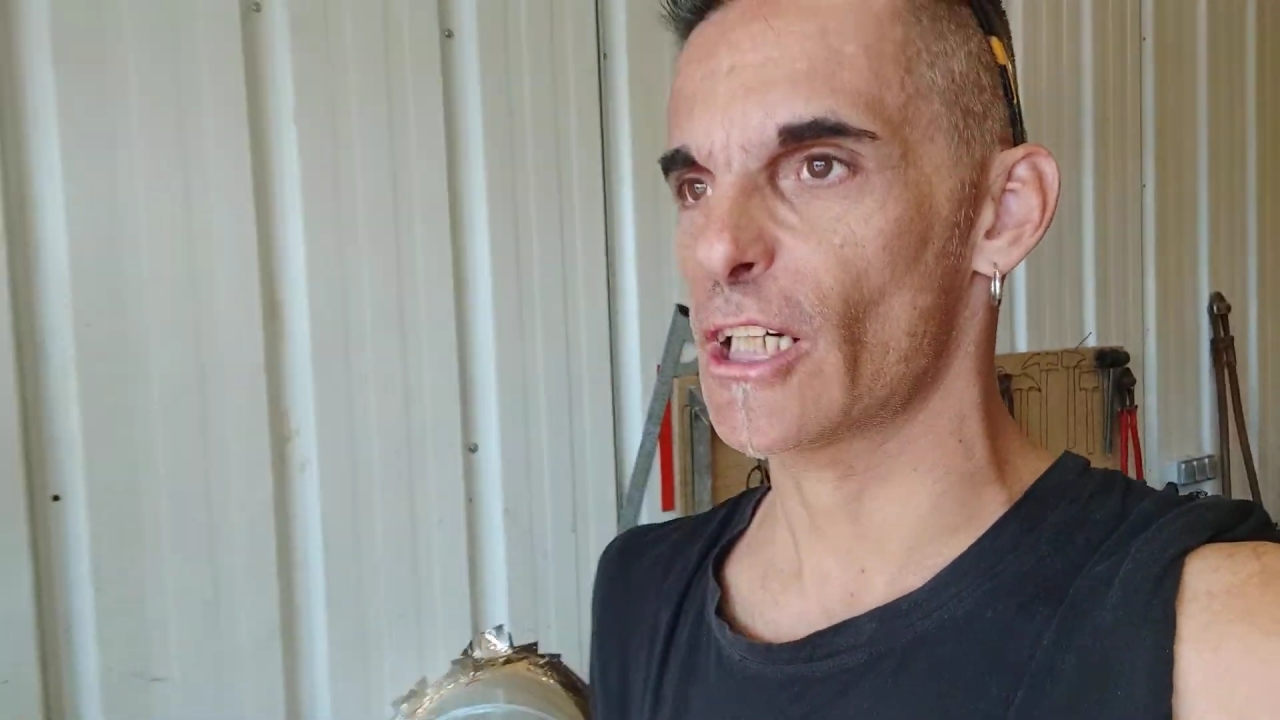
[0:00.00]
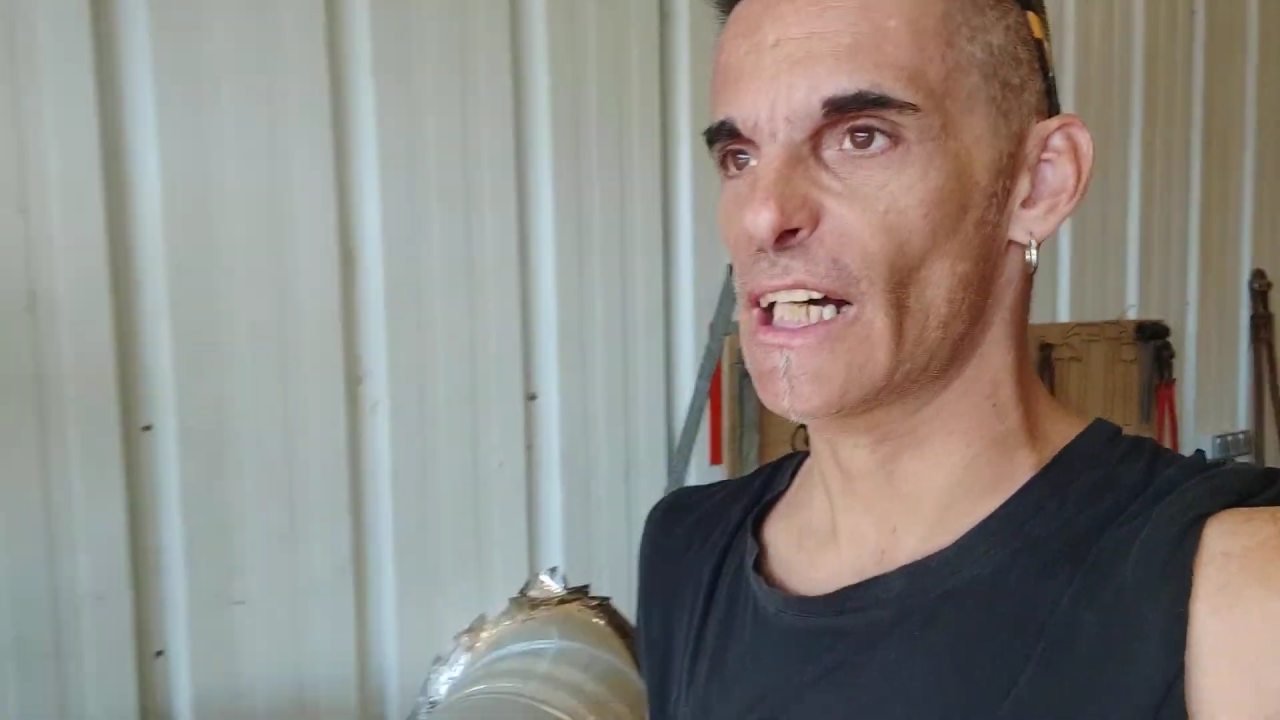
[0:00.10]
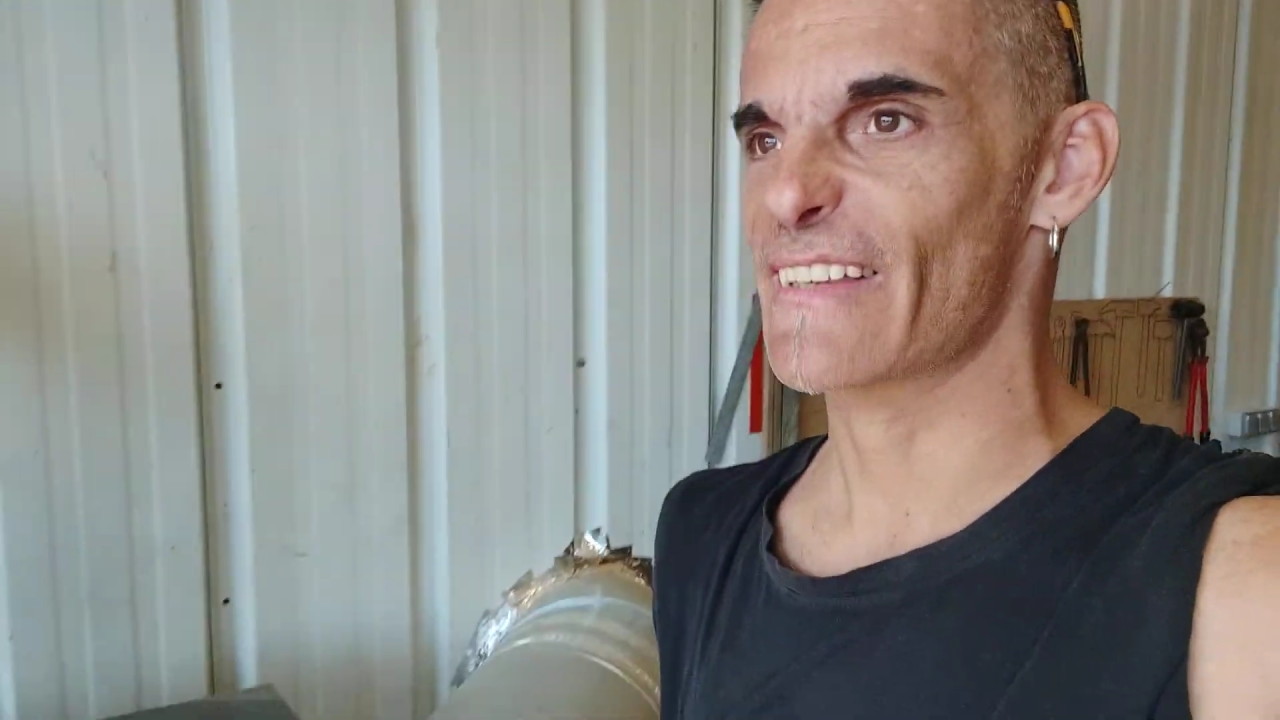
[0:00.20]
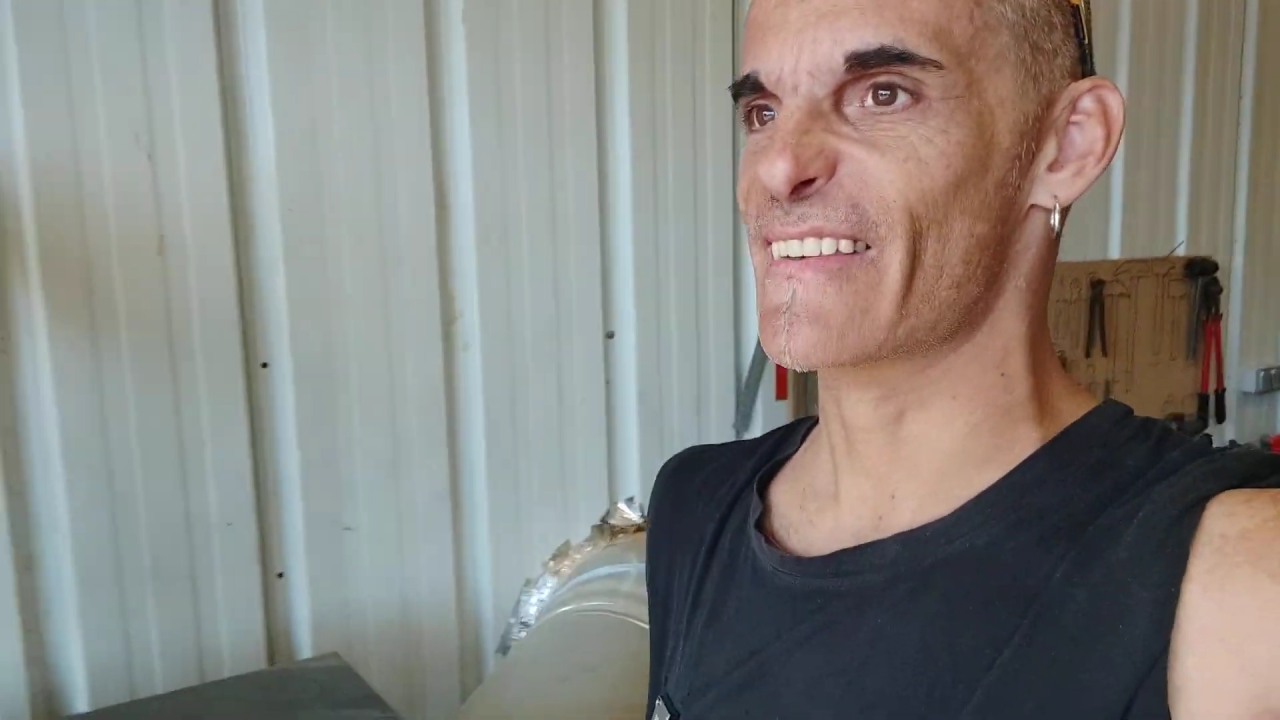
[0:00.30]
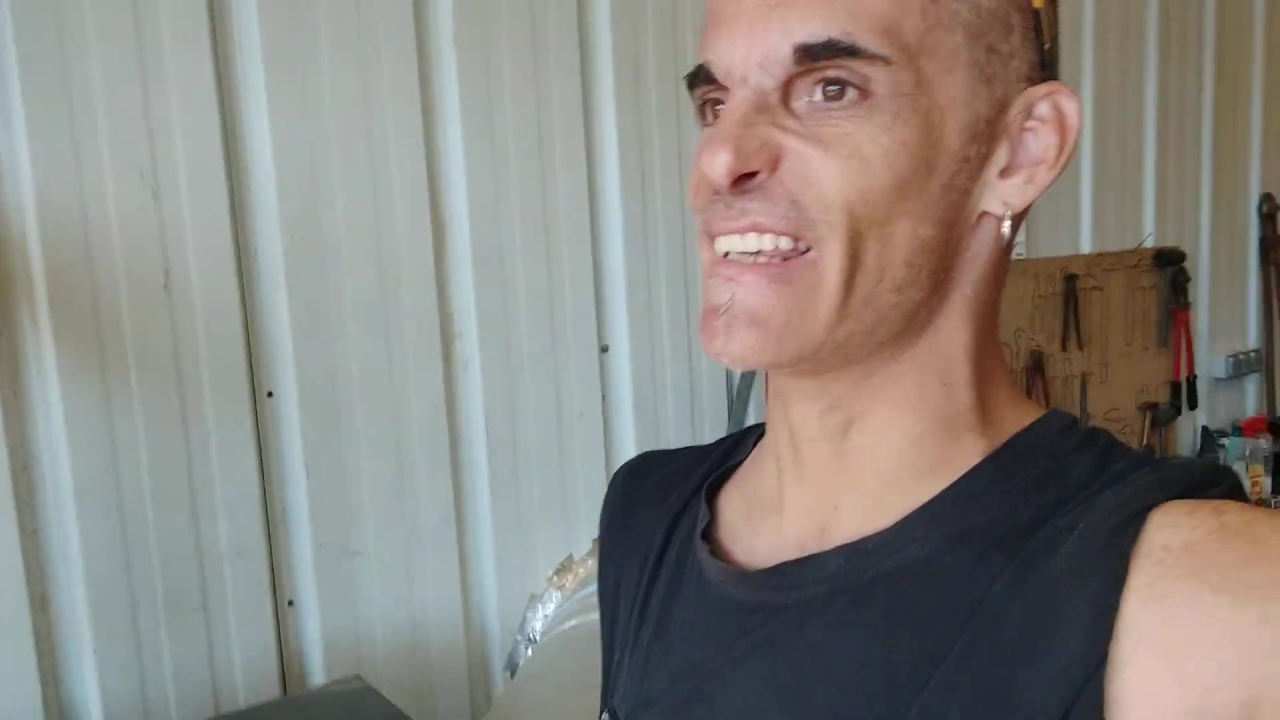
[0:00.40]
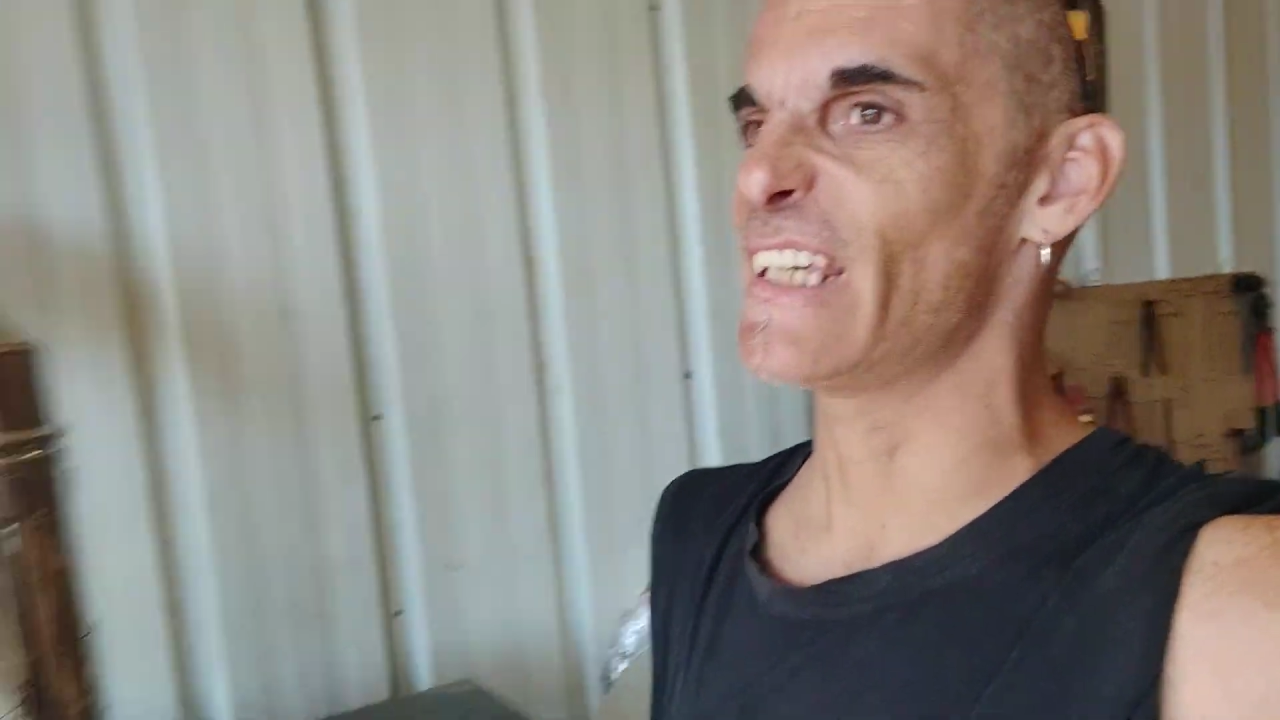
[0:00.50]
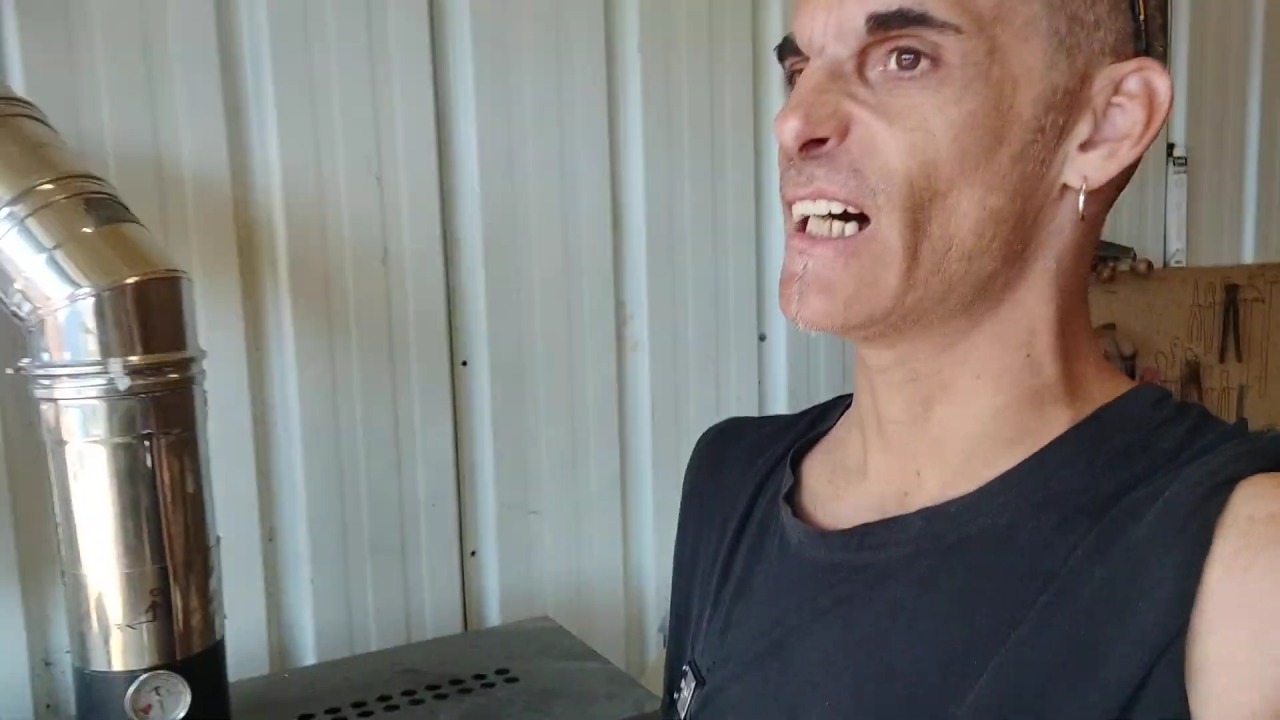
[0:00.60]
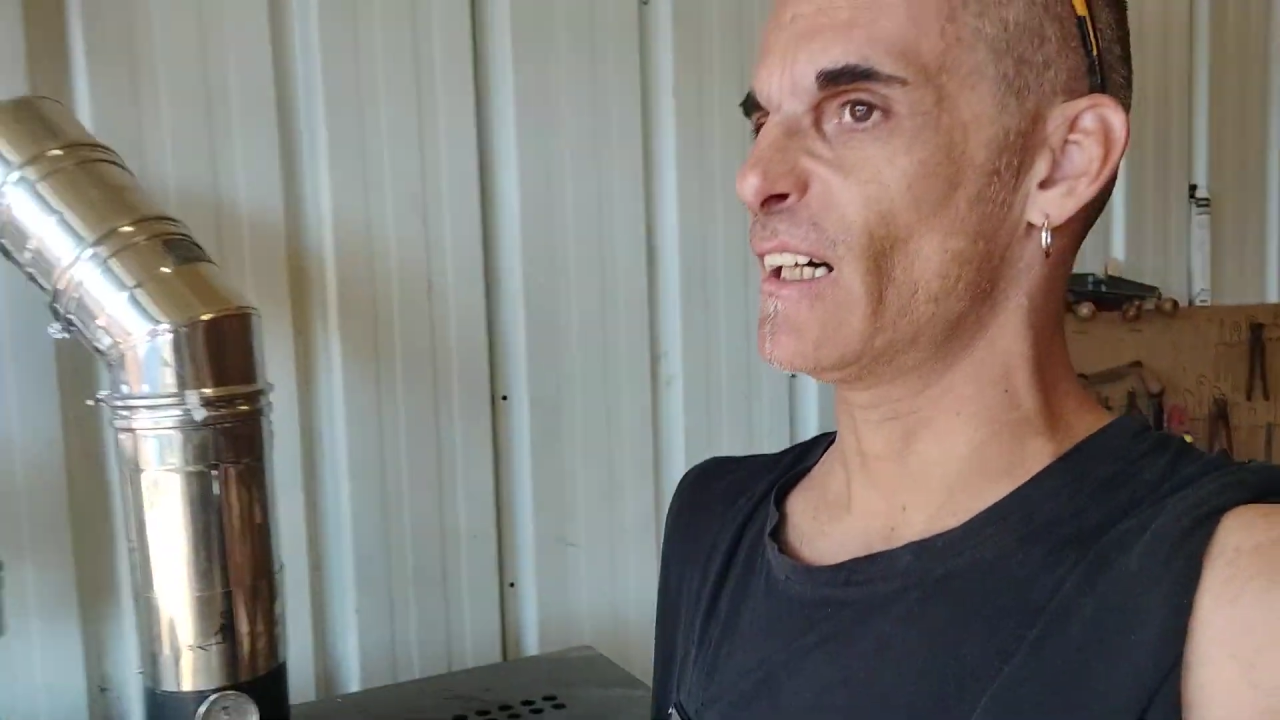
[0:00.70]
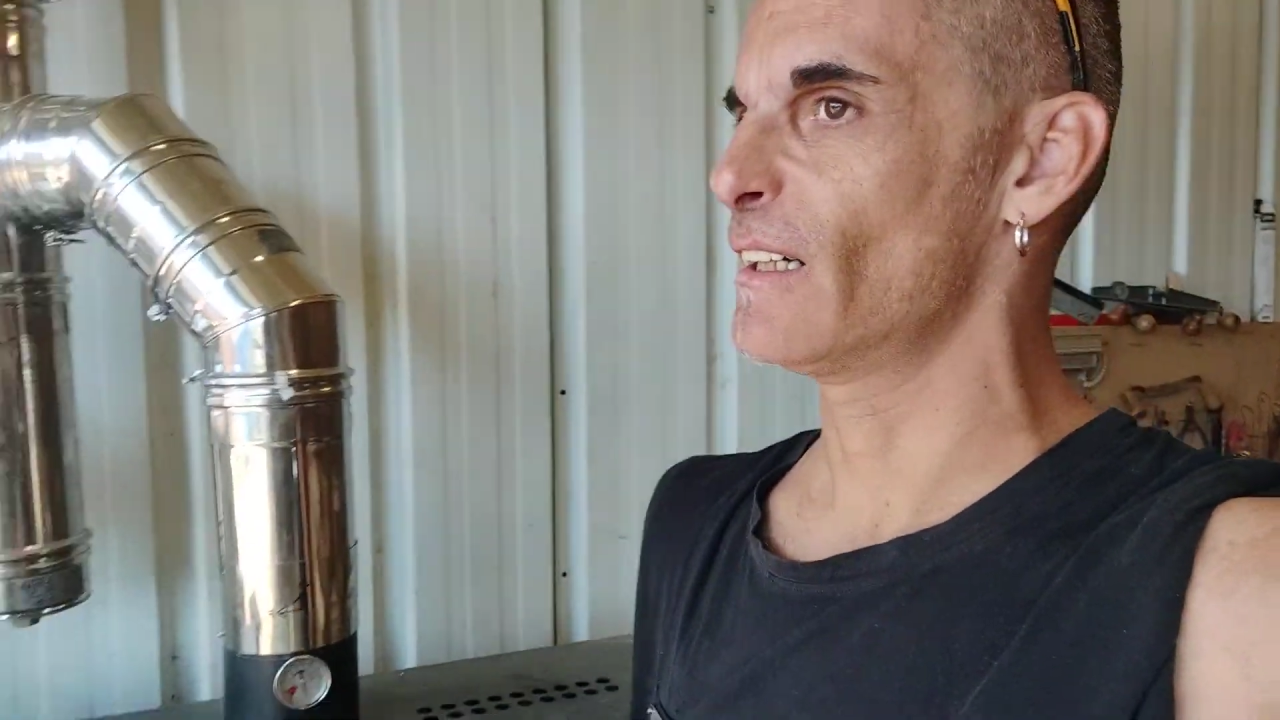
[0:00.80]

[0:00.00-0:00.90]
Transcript: assis. Je